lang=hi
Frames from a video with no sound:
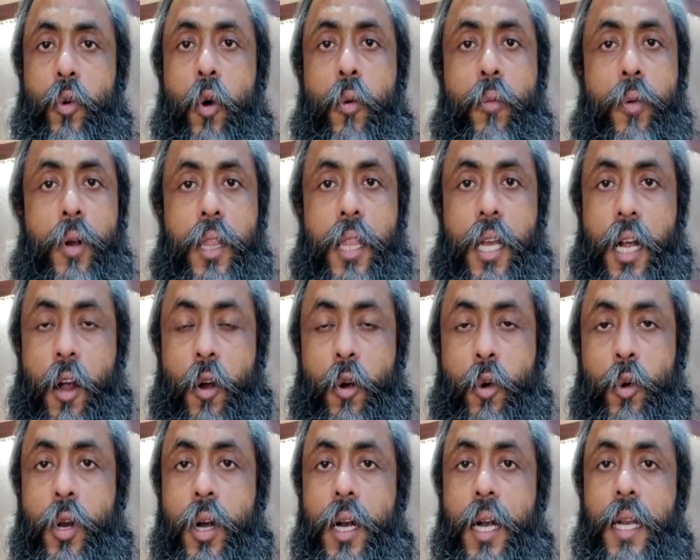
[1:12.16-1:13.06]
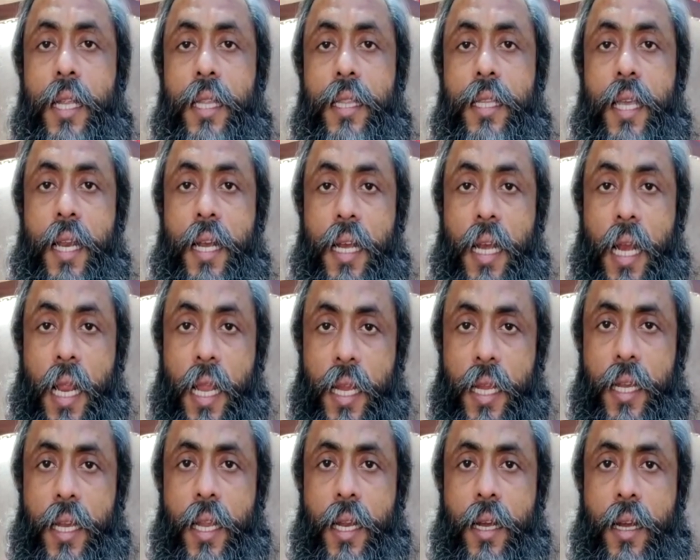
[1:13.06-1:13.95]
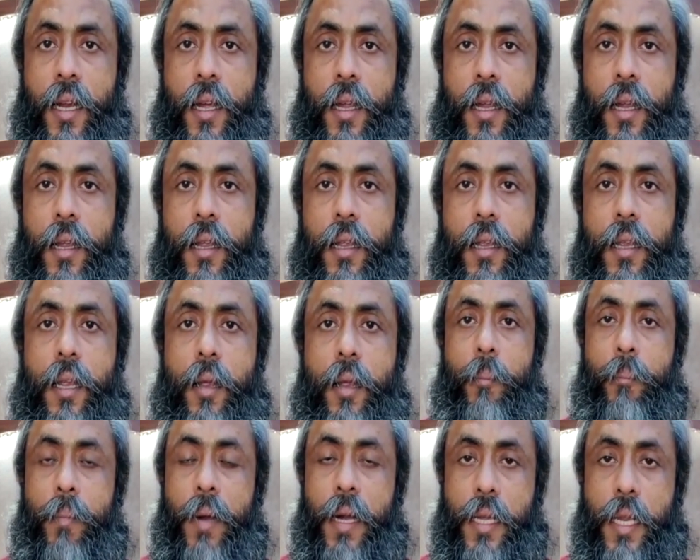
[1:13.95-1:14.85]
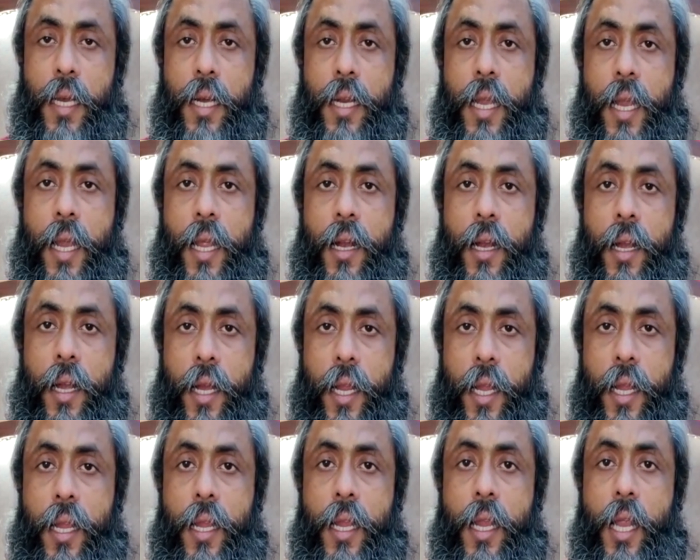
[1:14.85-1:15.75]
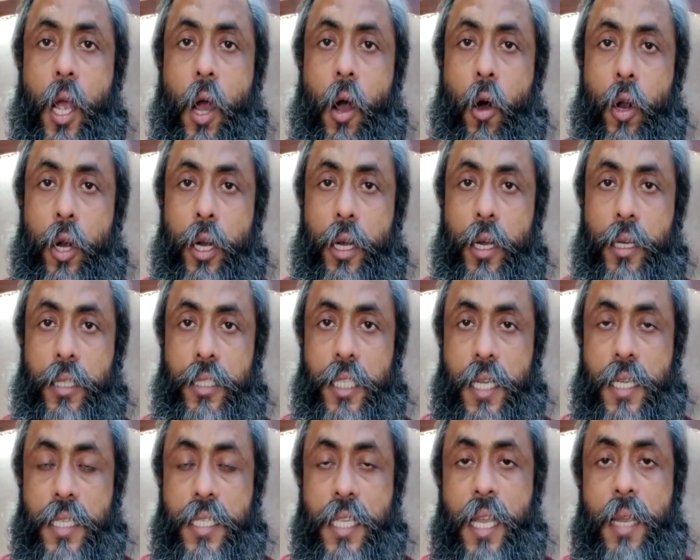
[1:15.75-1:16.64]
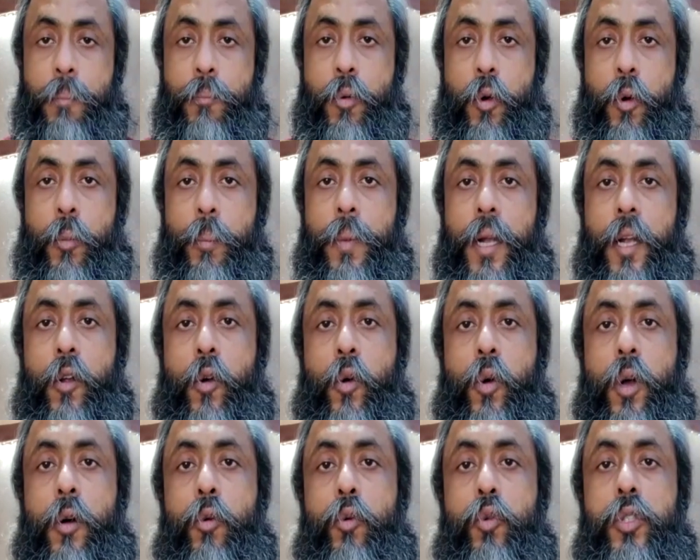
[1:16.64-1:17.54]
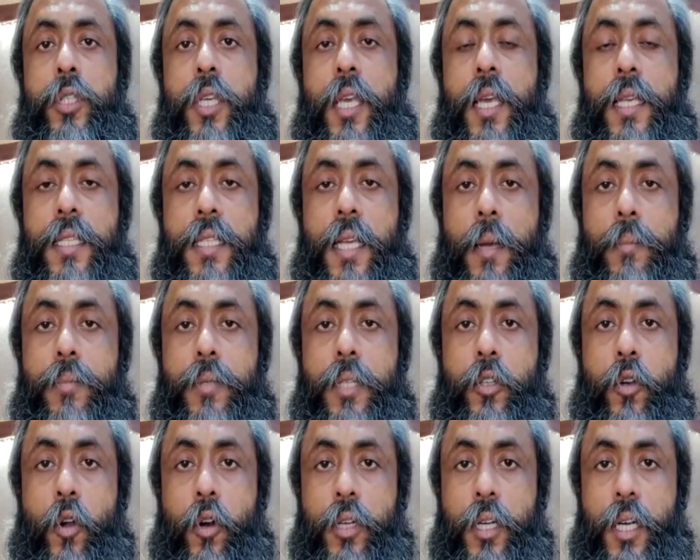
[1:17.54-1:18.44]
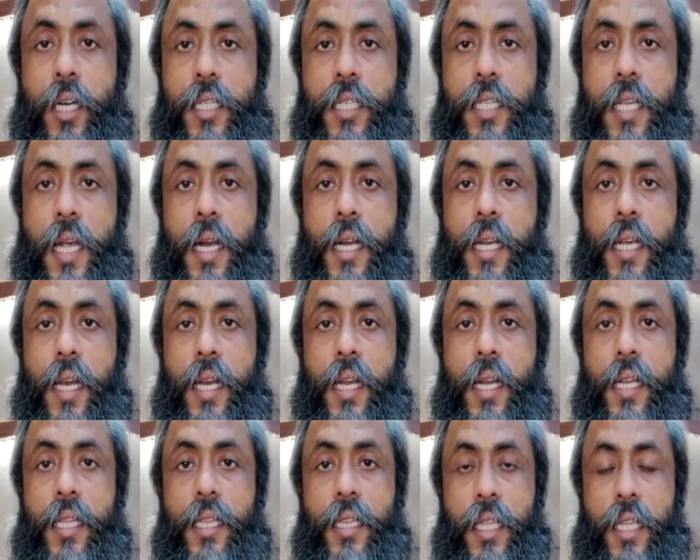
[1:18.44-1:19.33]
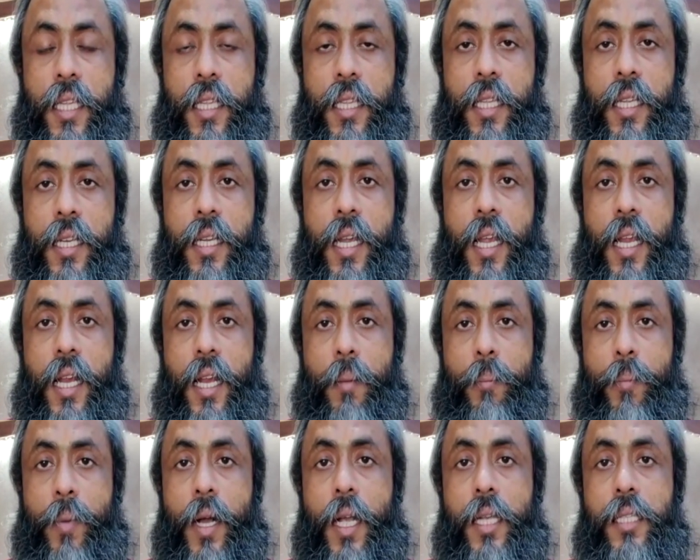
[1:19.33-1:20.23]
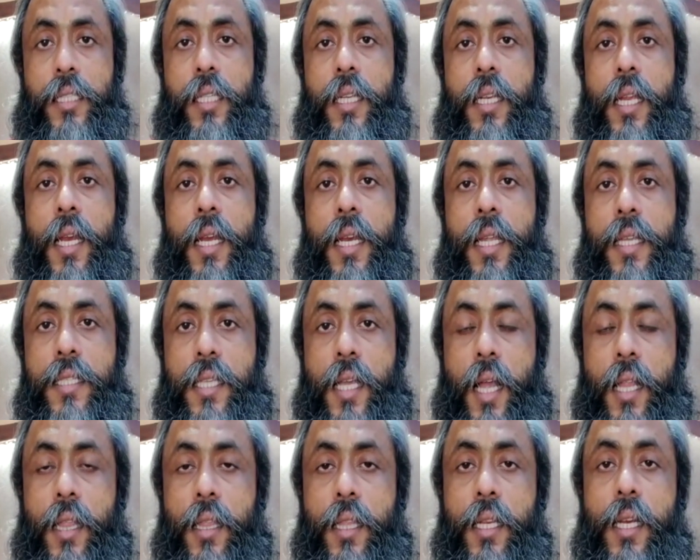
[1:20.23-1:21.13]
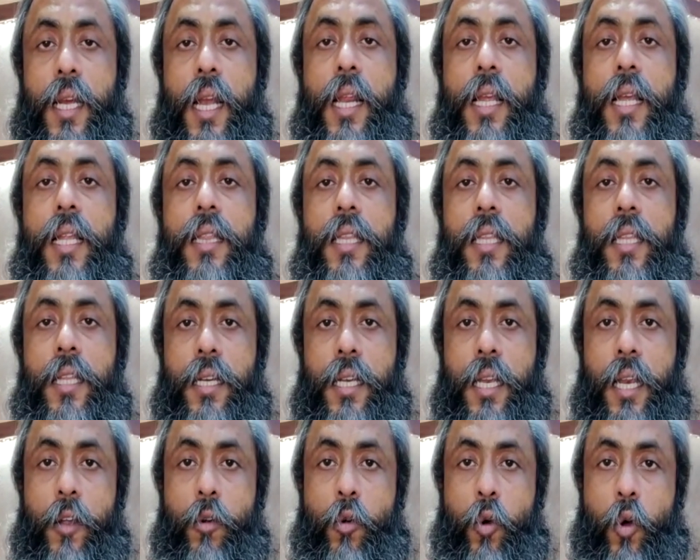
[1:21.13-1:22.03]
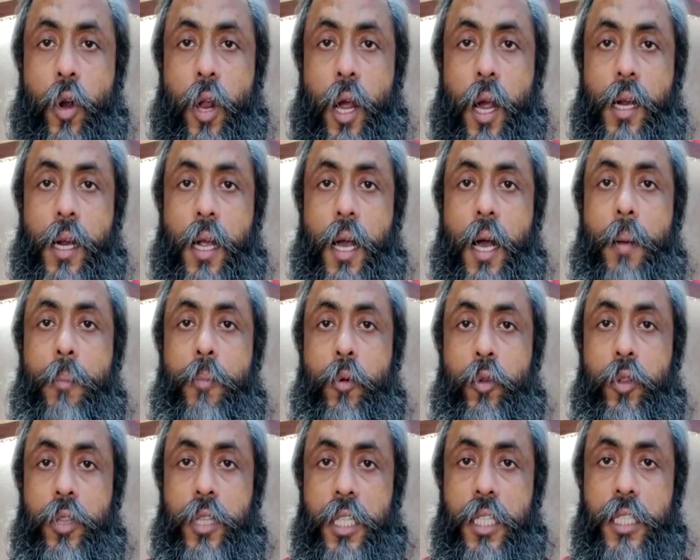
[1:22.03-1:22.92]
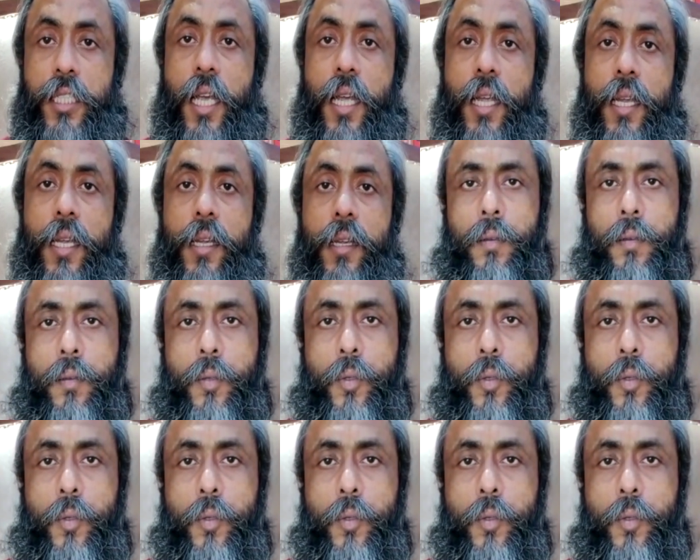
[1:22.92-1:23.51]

ओवर द काउंटर खरीद के नहीं लेना है मेडिकल केयर ले और जैसा इंप्रूवमेंट होगा उसके हिसाब से डॉक्टर डिसाइड करेंगे तीन दिन के लिए पांच दिन के लिए सात दिन के लिए कितने दिन के लिए खुराक आपको दी जाएगी